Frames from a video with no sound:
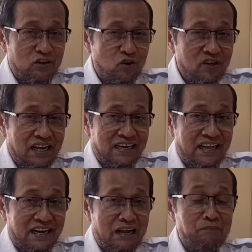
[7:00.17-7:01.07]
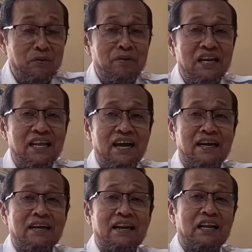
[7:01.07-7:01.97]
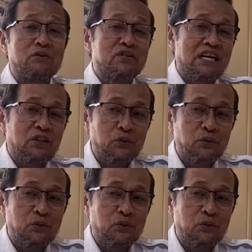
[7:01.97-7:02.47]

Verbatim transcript: Golkar daerah pemilihan Riau 1.